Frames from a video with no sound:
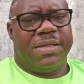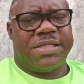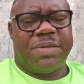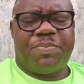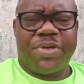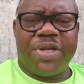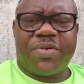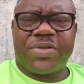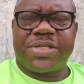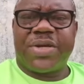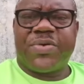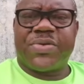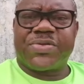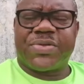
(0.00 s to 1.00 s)
C'est pour dire
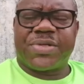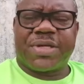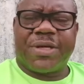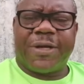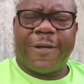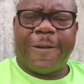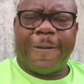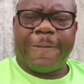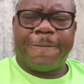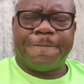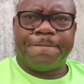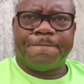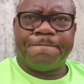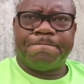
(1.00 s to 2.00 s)
aux uns aux autres que
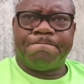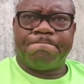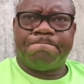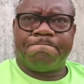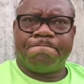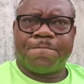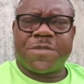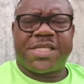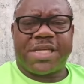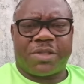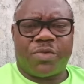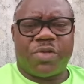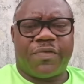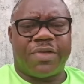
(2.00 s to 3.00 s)

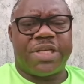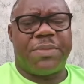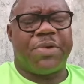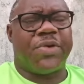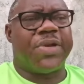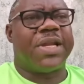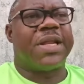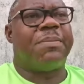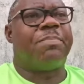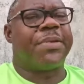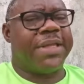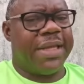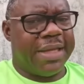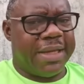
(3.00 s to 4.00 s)
certes nous devons demeurer dans la
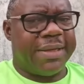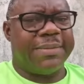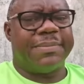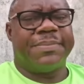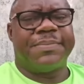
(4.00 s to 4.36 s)
prière.